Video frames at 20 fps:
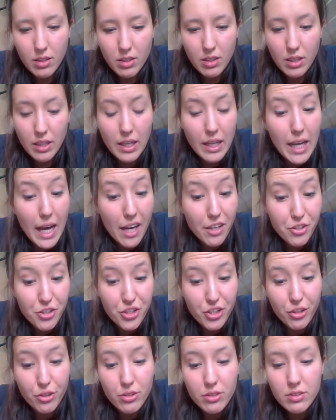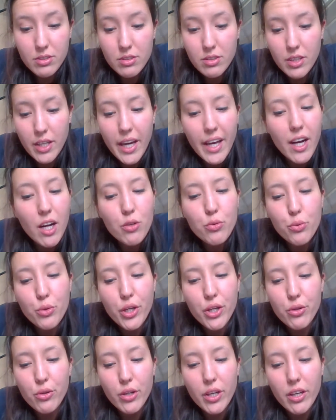L'angelo era
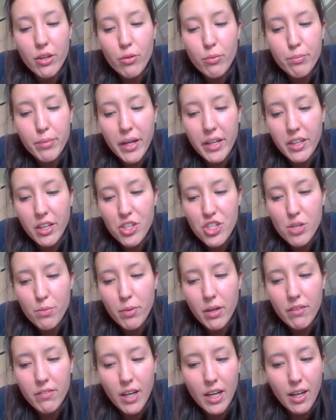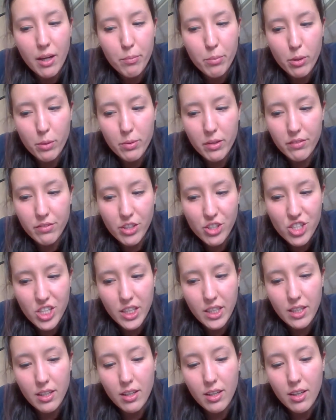l'unico che non partecipava alla propria
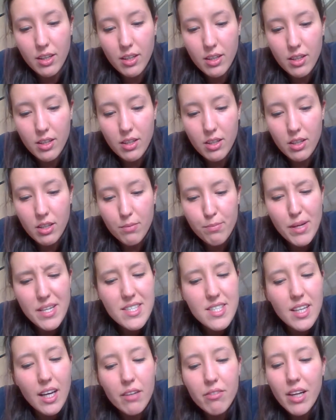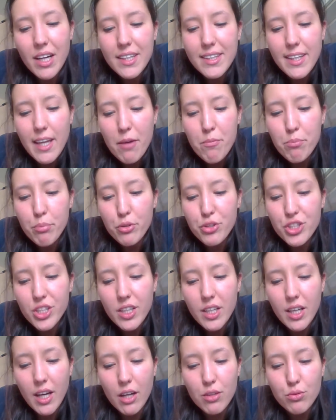vicenda. Passava il tempo
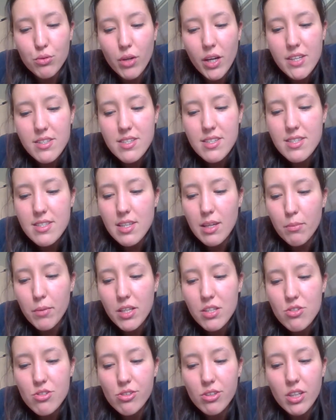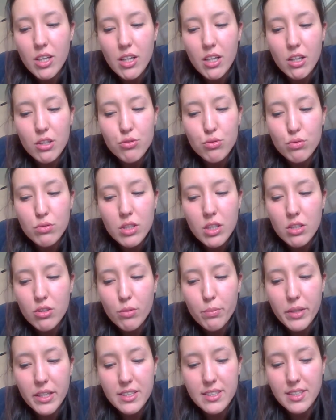cercando una sistemazione nel suo nido
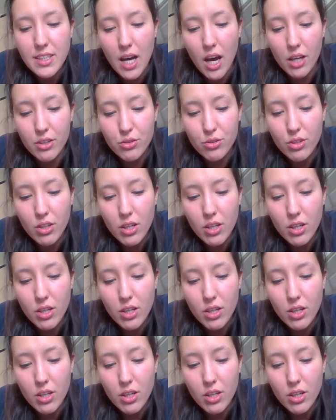prestato,